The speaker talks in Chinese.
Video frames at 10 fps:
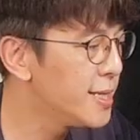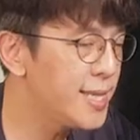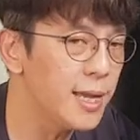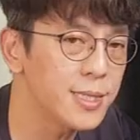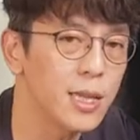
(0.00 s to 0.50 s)

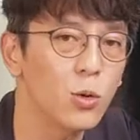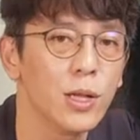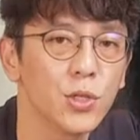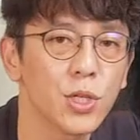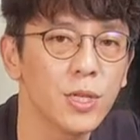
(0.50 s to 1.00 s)
像这一
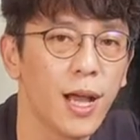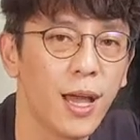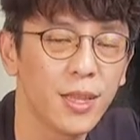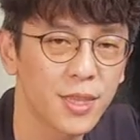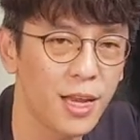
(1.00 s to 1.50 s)
款车
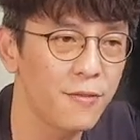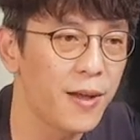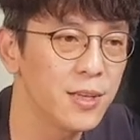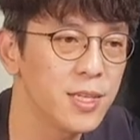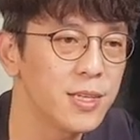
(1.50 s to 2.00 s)
啊，它的
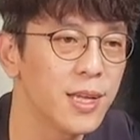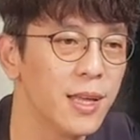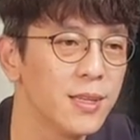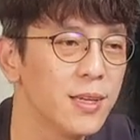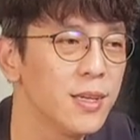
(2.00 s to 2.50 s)
防倾杆